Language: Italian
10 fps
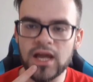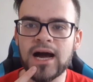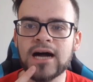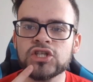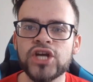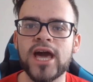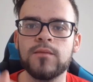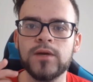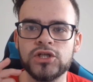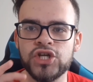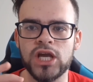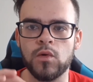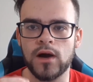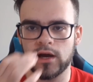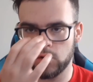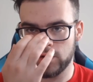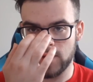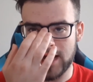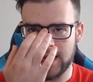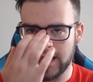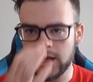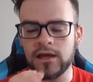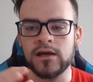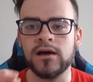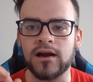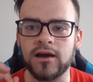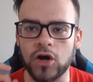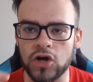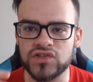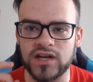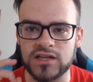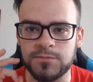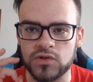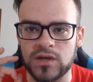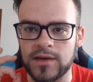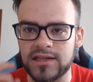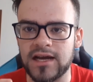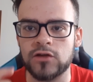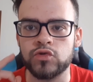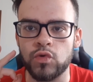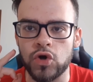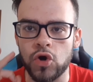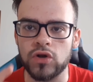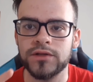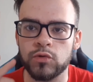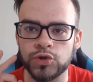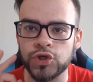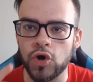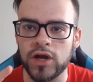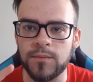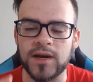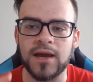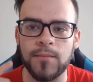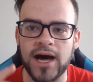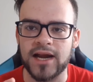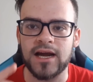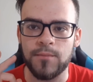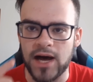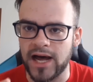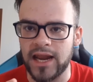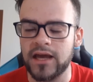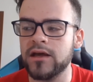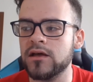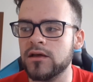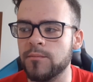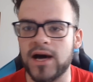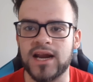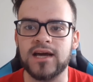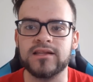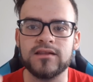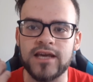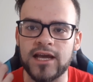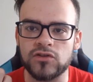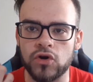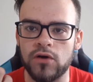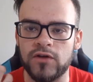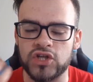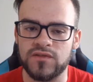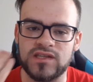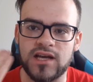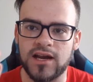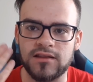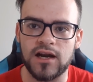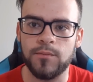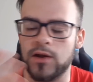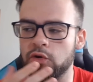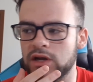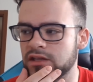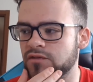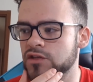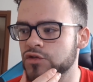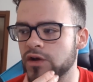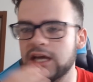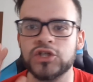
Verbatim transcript: Acerbi 5, anche lui male, grosse responsabilità sul gol di Lucioni perché marca male, marca da dietro invece devi stare tra il pallone e il difensore.